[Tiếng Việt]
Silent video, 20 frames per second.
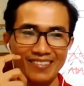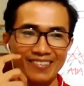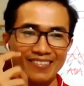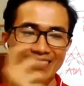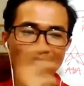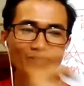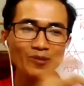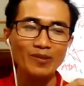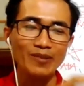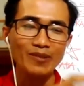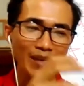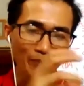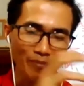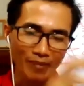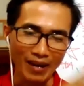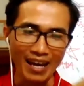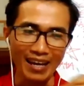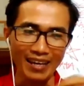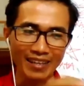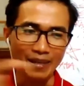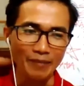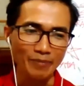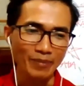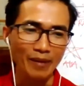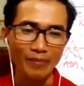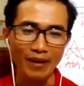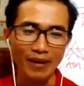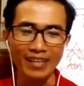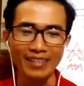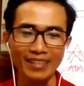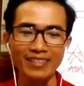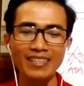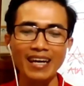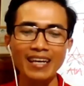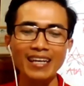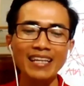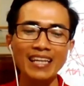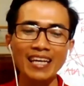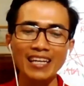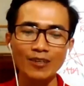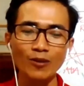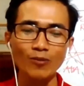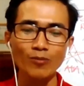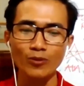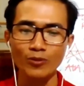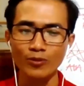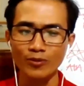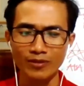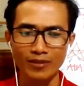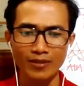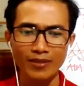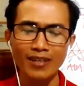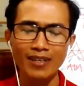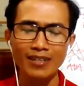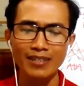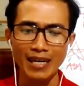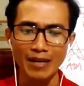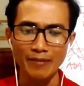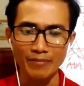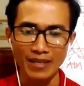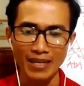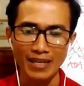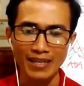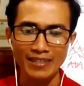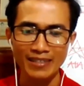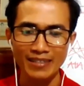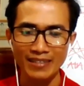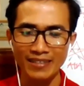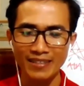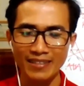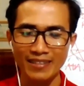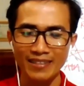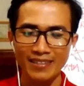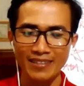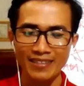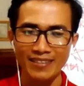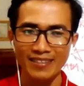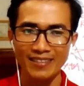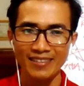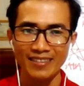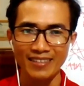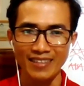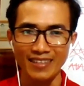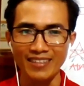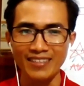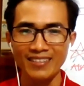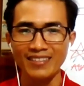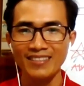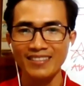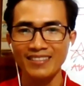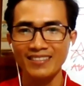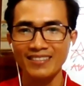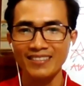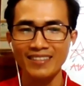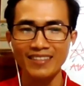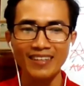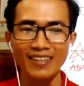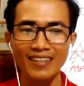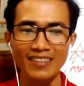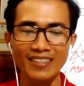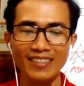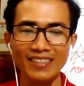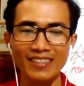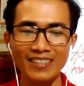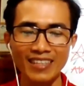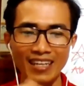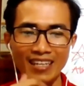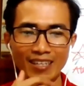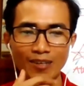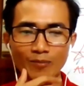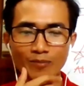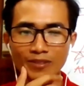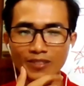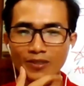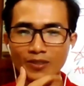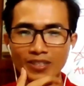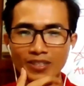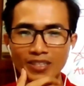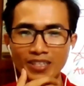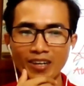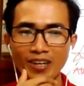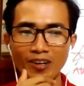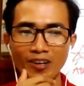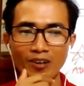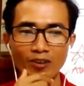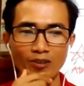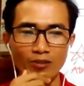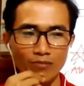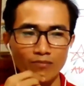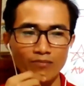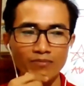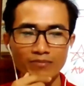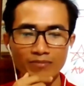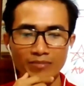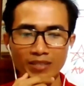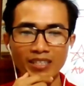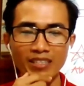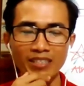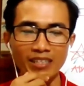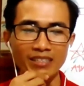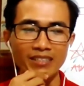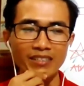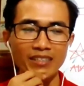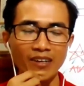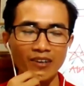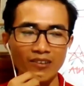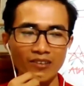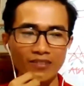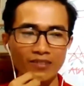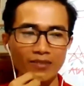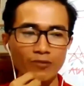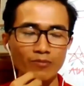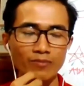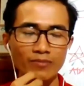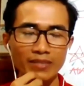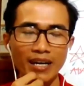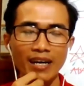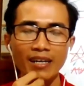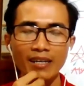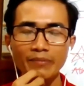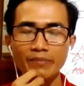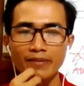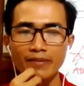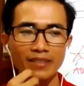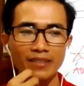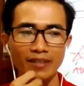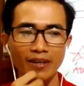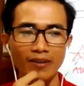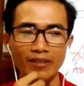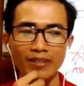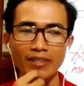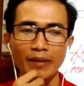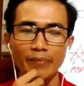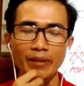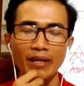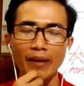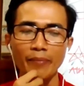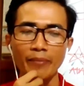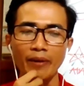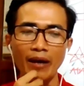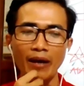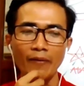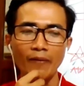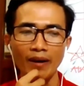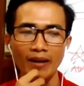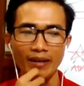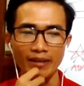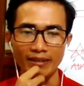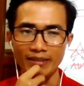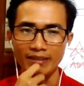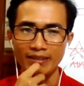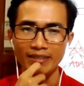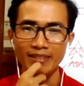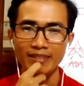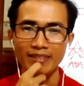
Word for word: à, đúng không lặp lại lặp đi lặp lại những cái đã thành công rồi nó rất là nhàm chán à, nên là nhìn người thành công thì đôi khi họ cũng nhìn vậy chứ họ cũng chán lắm bởi vì họ cứ lặp đi lặp lại hoài